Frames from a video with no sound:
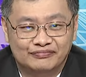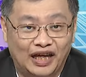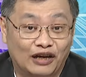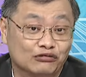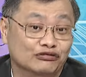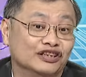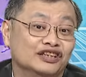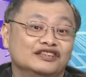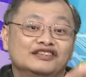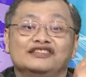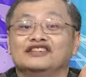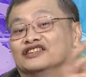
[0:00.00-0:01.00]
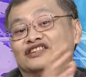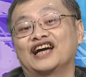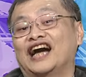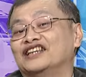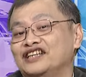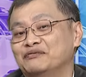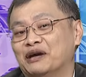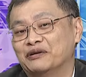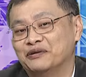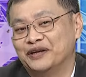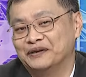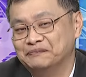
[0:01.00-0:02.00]
台股一定是也是开低嘛，
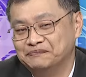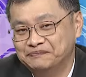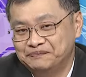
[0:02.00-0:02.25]
对不对？